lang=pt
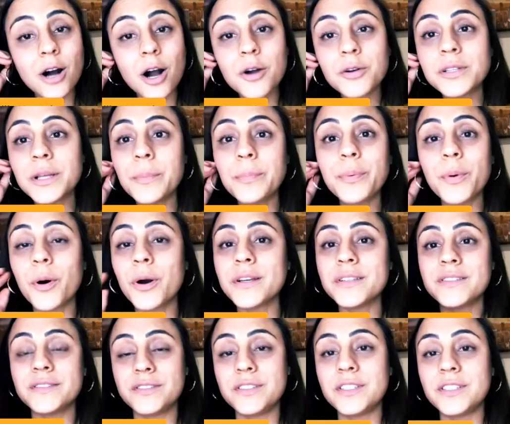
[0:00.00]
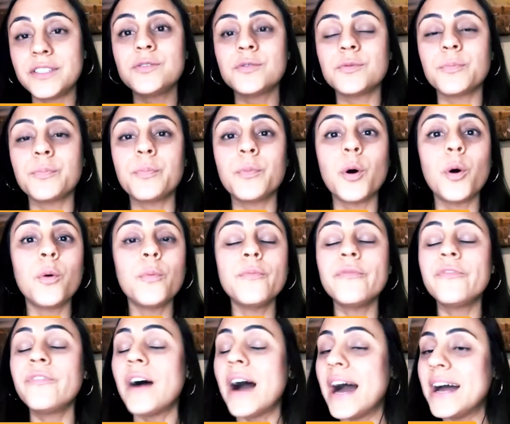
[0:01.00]
logo depois disso,
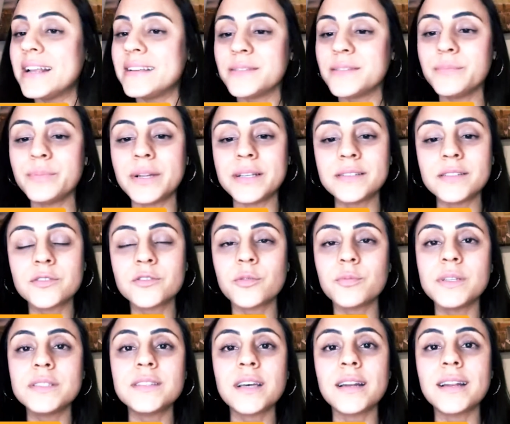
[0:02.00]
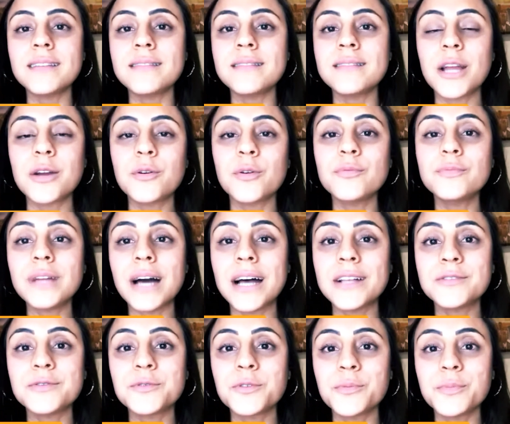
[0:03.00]
várias empresas começaram a entrar em
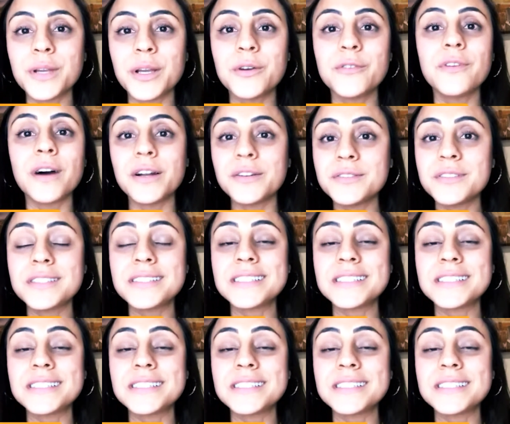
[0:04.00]
contato comigo, vários